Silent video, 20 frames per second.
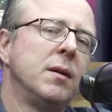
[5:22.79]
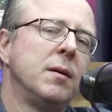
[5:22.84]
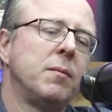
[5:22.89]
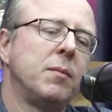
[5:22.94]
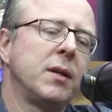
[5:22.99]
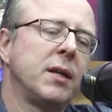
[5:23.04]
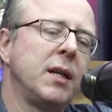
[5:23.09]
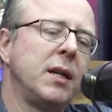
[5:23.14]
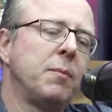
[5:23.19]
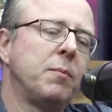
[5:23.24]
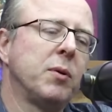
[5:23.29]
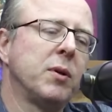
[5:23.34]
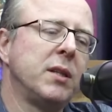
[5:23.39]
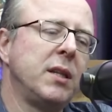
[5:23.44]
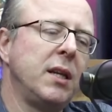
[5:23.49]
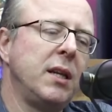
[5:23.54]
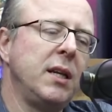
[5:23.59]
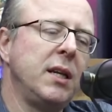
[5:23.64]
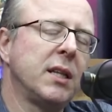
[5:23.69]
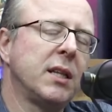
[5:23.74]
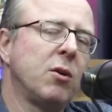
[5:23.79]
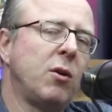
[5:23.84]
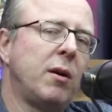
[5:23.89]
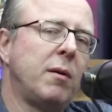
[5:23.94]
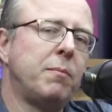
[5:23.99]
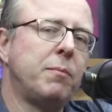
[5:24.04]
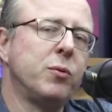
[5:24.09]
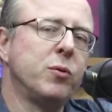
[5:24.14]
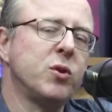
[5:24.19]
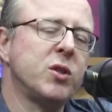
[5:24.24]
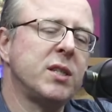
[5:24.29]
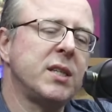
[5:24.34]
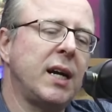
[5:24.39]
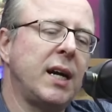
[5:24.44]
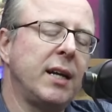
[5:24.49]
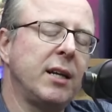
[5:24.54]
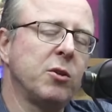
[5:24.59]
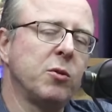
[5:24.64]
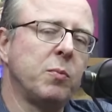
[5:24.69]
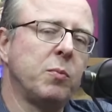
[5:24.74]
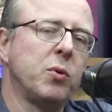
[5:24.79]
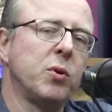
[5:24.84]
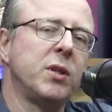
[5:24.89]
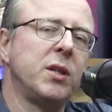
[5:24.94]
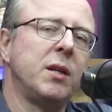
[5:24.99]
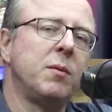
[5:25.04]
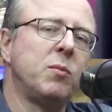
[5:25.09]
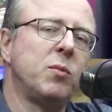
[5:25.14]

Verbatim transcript: Porque ele poderia então abusar do poder